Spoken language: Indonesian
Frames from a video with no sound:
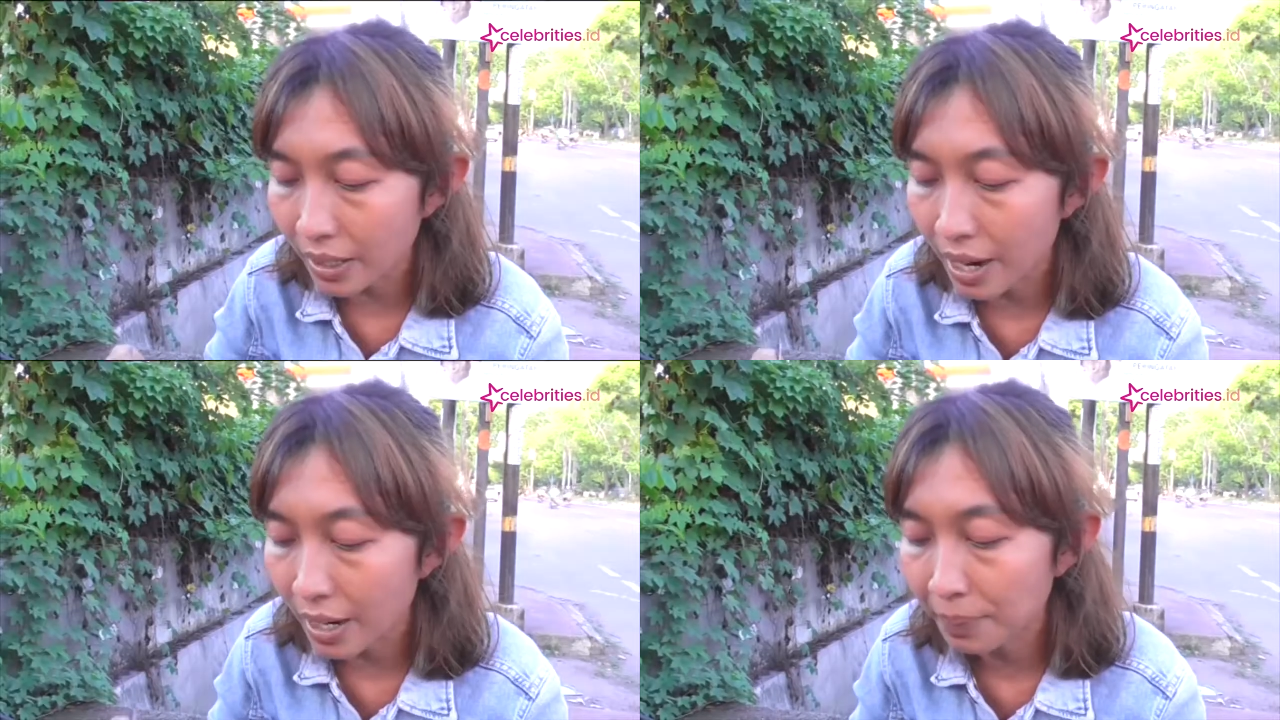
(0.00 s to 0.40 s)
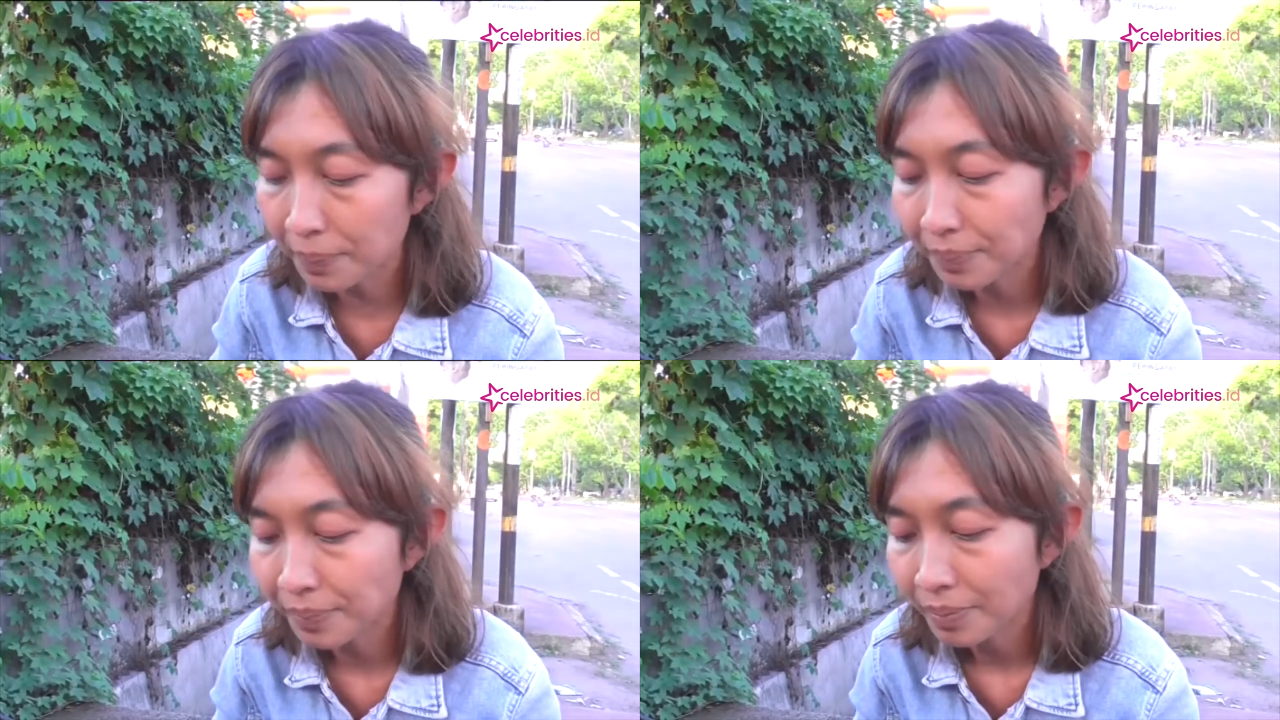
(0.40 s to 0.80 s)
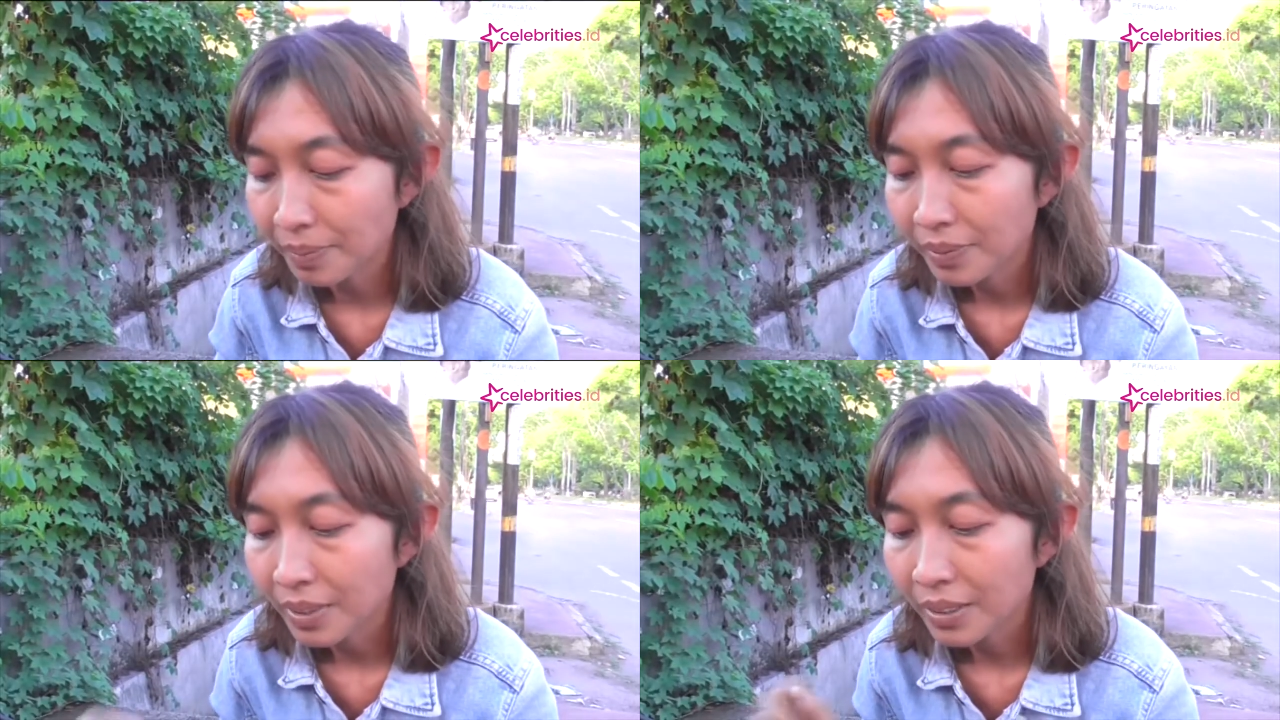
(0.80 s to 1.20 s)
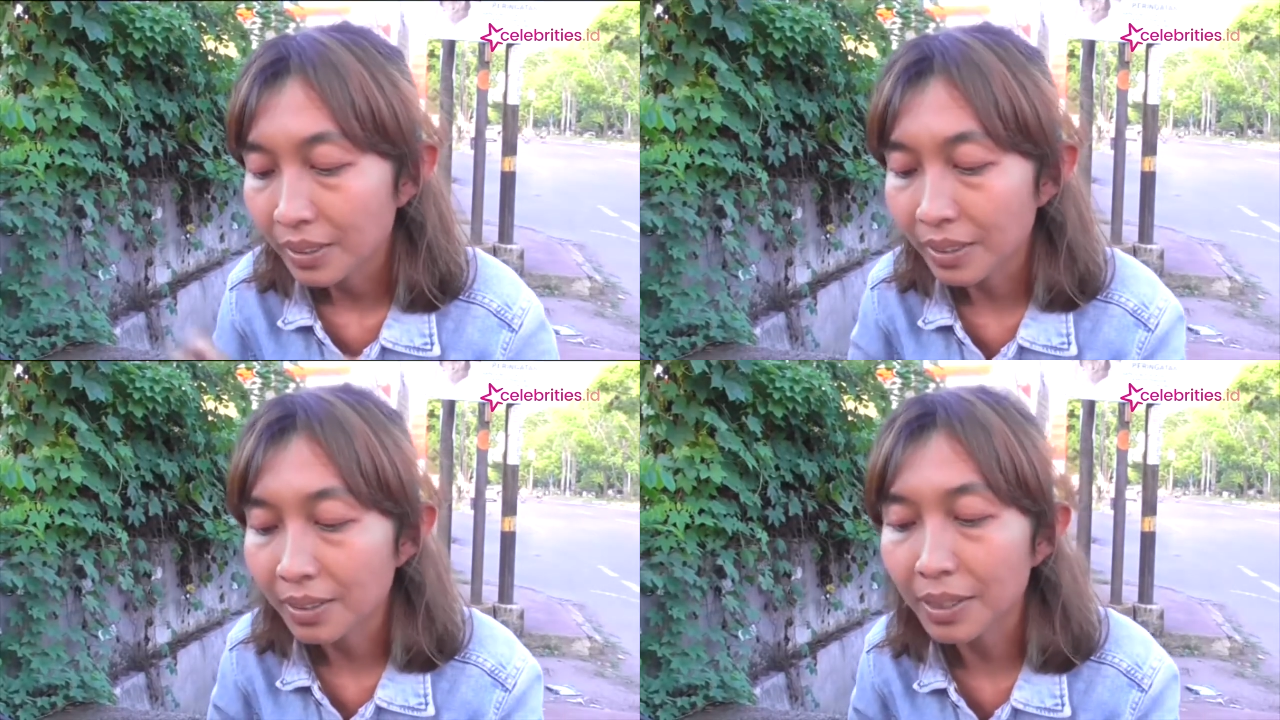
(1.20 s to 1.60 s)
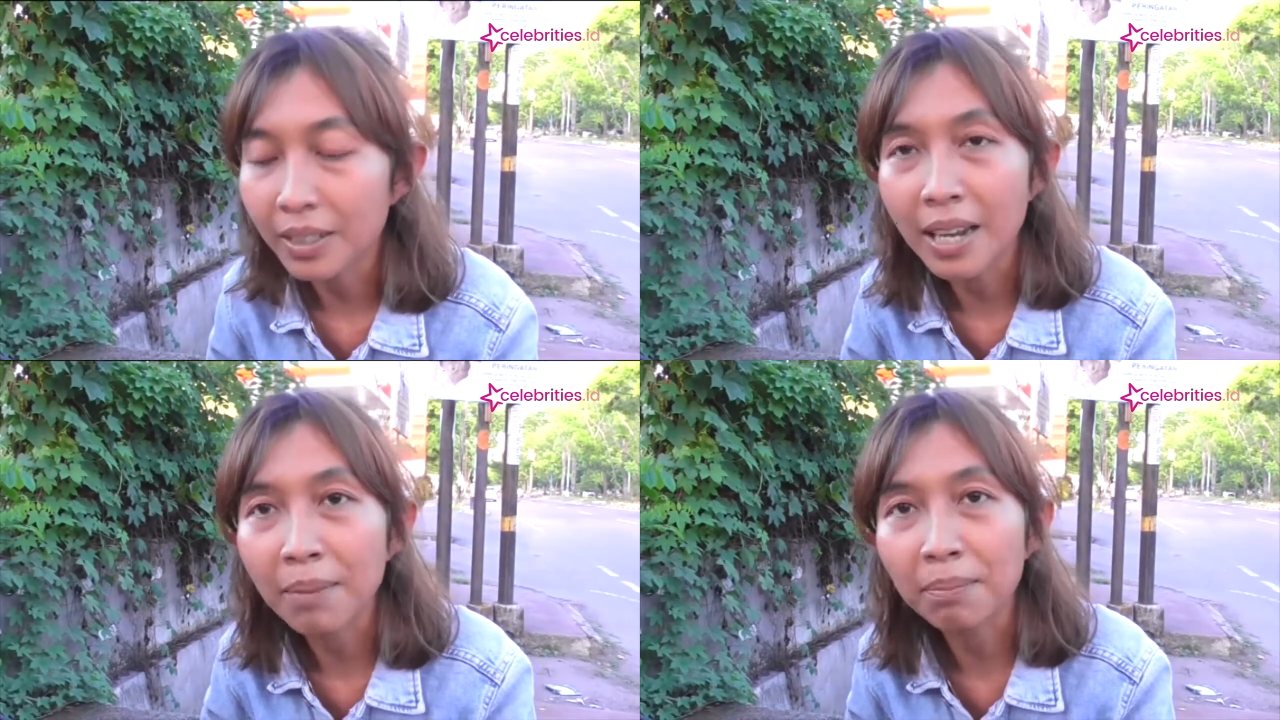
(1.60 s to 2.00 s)
di dalam
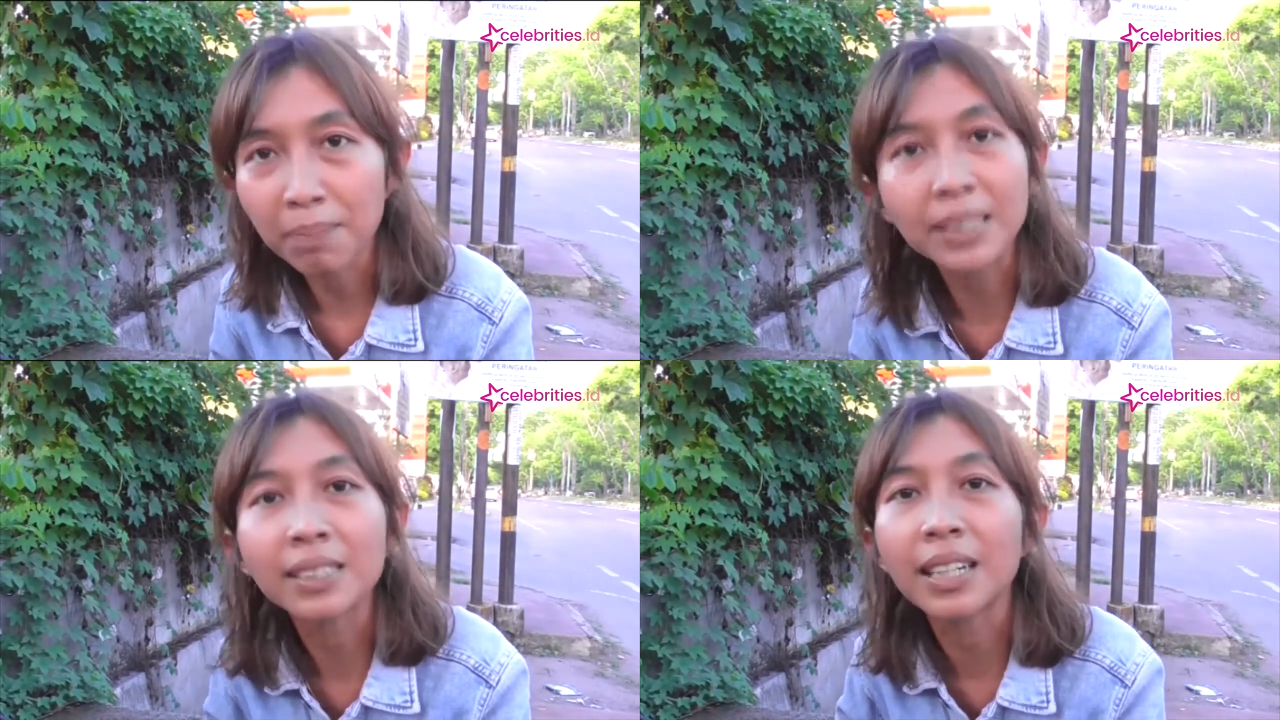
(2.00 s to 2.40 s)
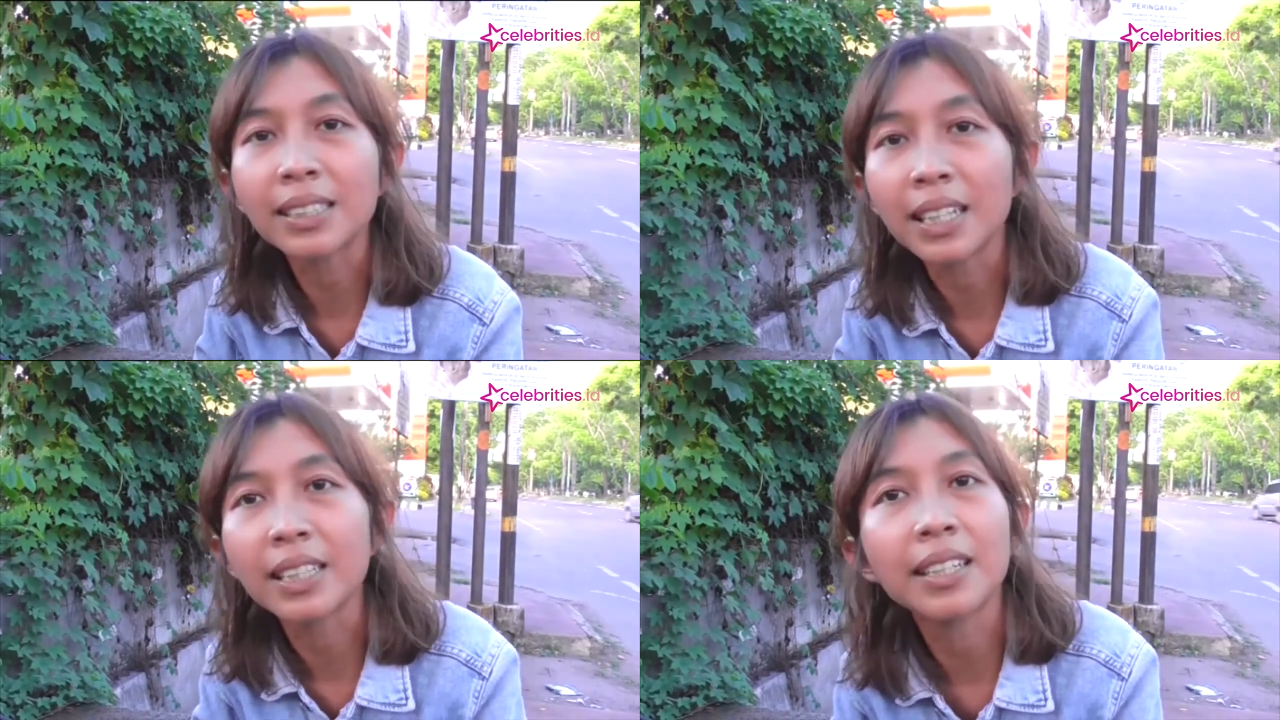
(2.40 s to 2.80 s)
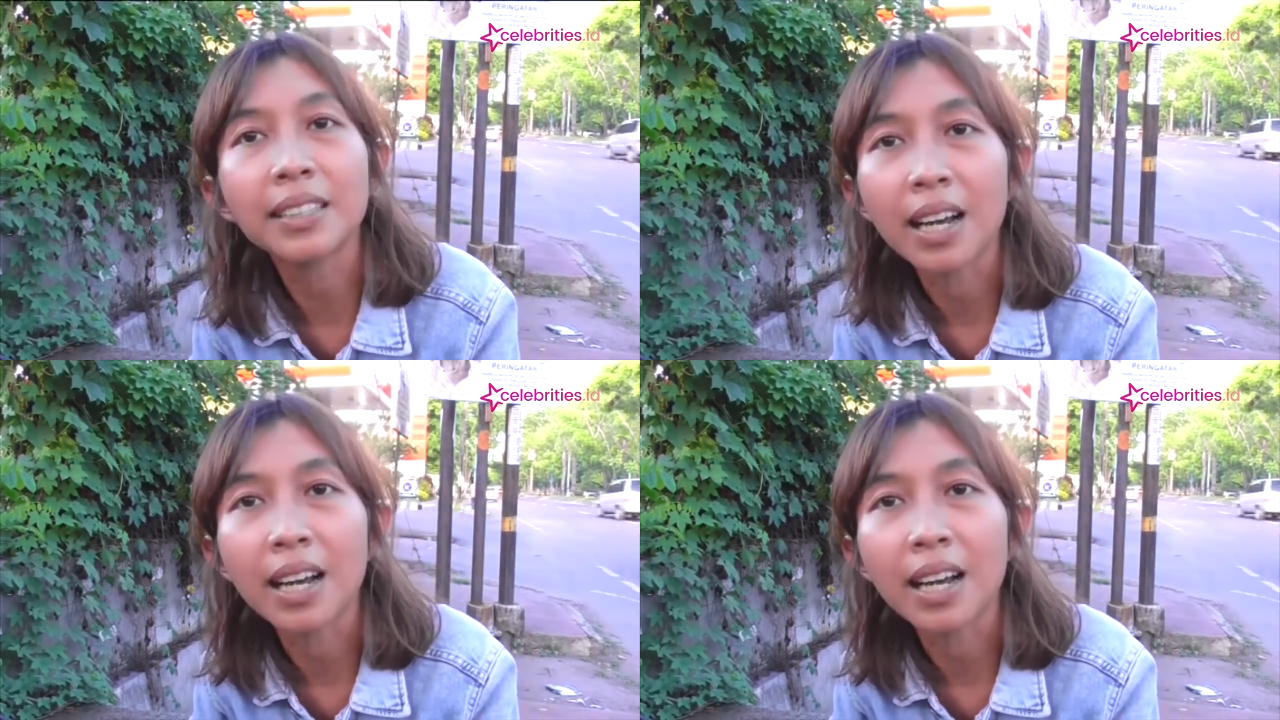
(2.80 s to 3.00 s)
uh, dan pas rasanya